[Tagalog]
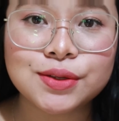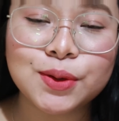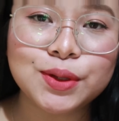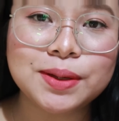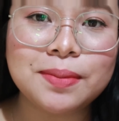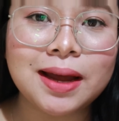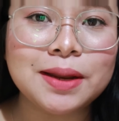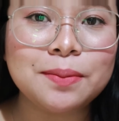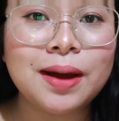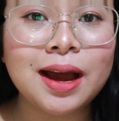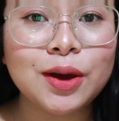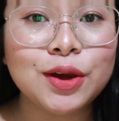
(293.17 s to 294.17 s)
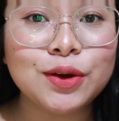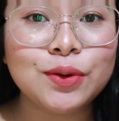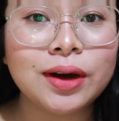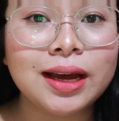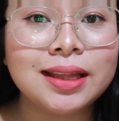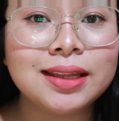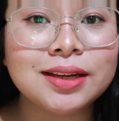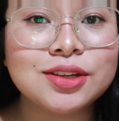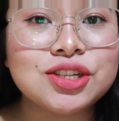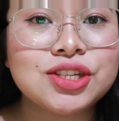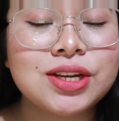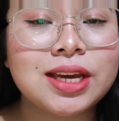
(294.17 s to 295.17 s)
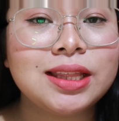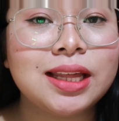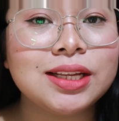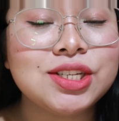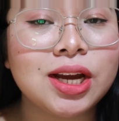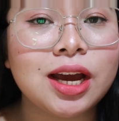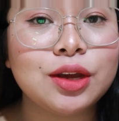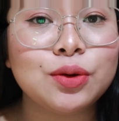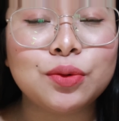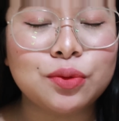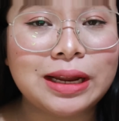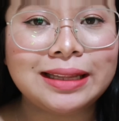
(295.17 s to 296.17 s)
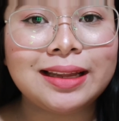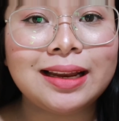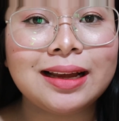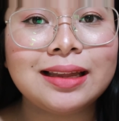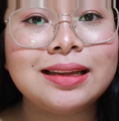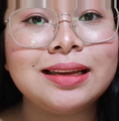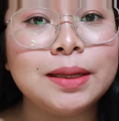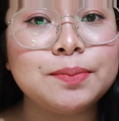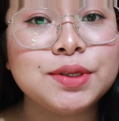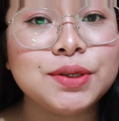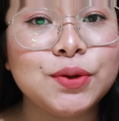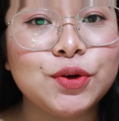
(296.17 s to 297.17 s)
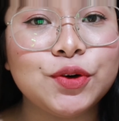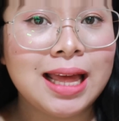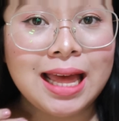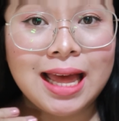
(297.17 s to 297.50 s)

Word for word: So, di ba nabago yung kanyang shade at saka yung kulay talaga ng lips ko.